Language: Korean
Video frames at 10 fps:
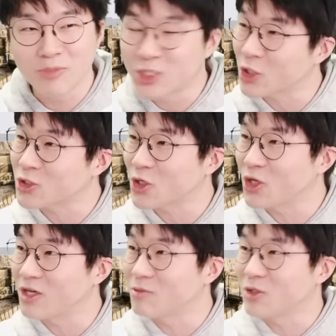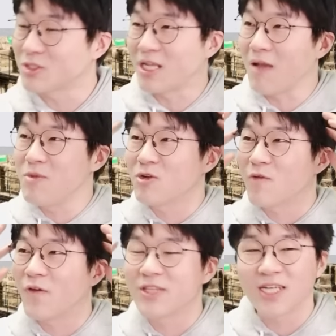미쳤어요. 뭐,
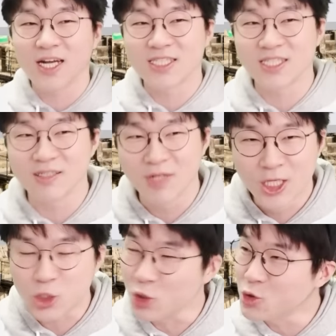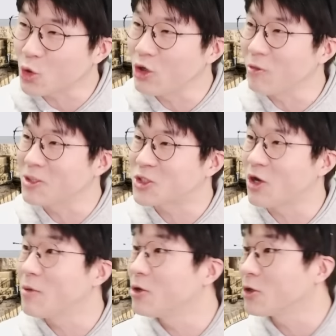대한민국 펀드가 지금 천조를
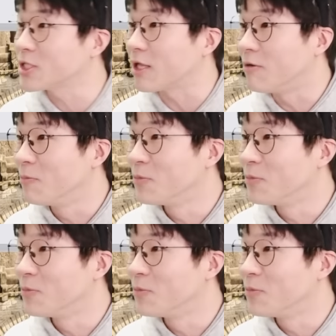넘었어요. 뭐 이런 거잖아요.